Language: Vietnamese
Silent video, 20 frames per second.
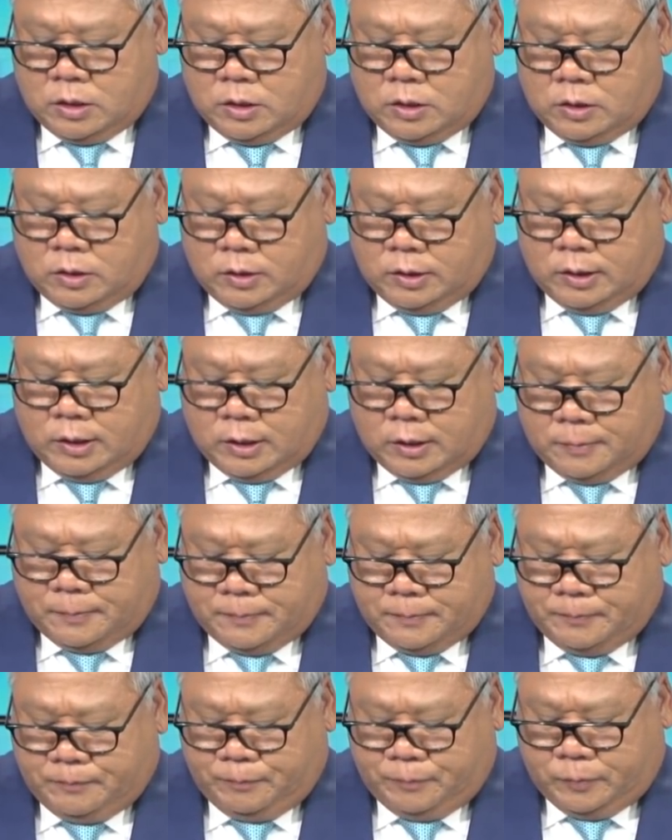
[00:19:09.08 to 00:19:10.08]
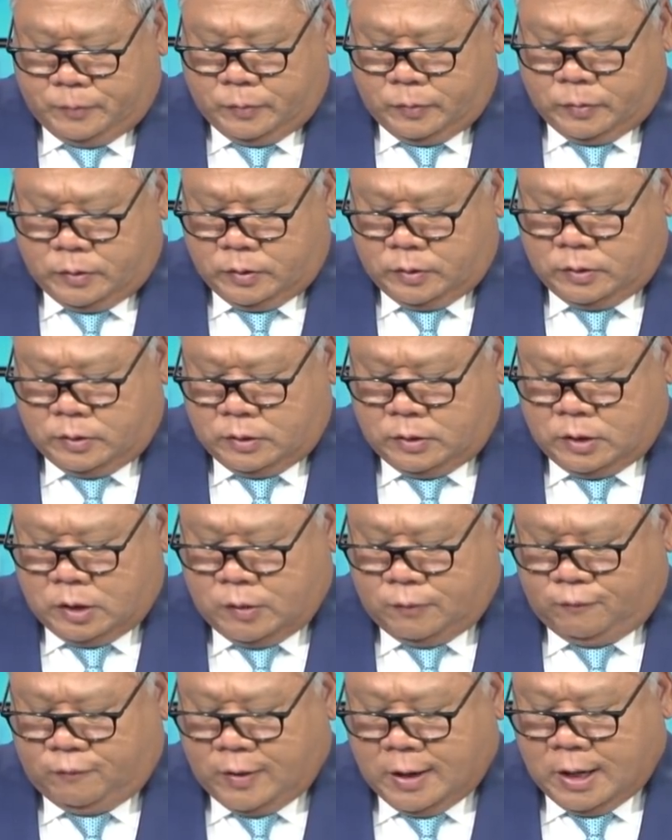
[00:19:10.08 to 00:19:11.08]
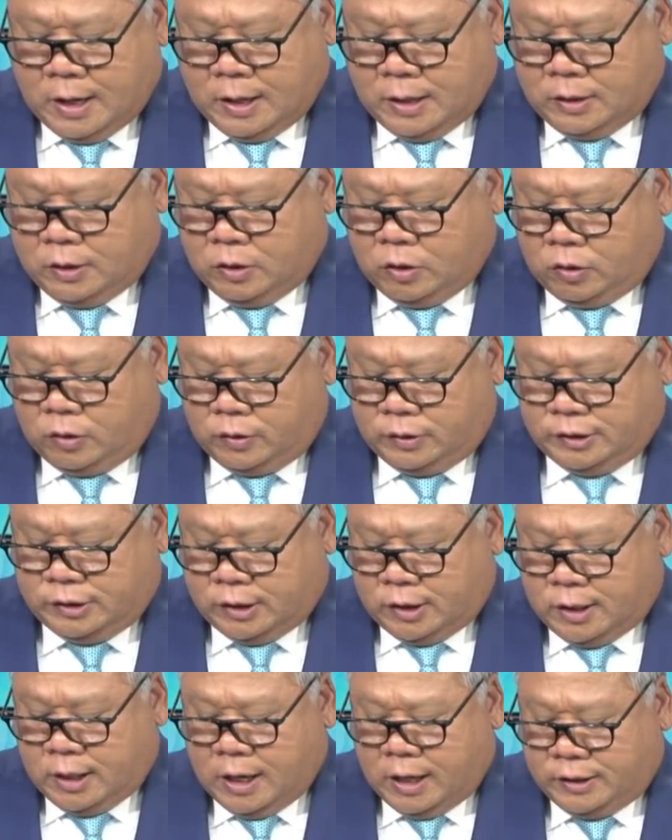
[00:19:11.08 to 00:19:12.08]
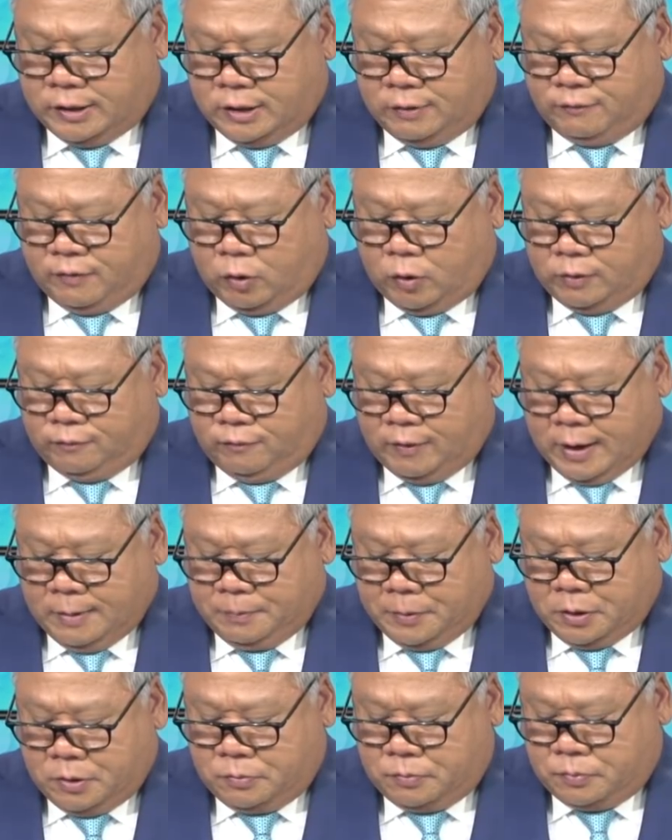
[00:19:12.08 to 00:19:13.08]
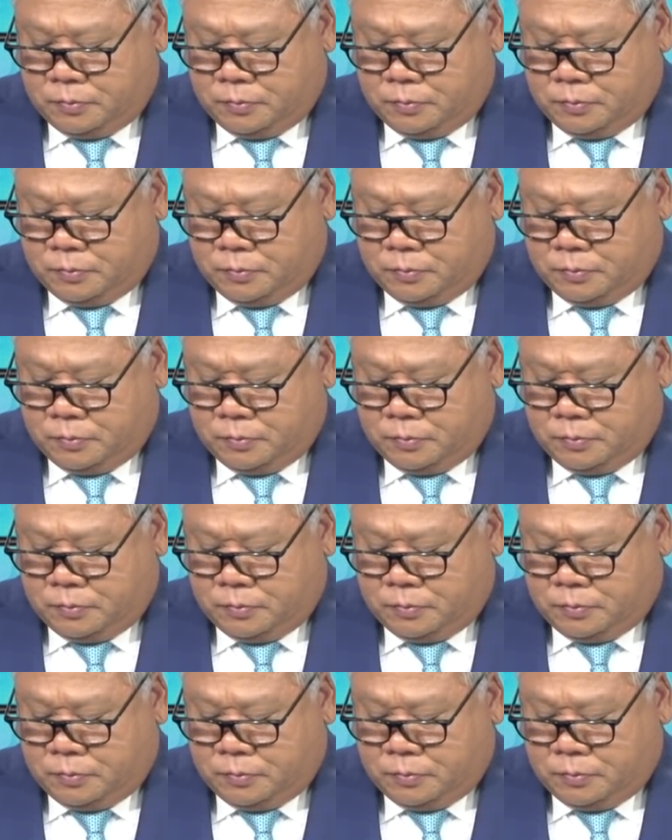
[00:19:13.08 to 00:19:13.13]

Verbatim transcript: Ok. Và có trở ngại gì vào luật pháp không?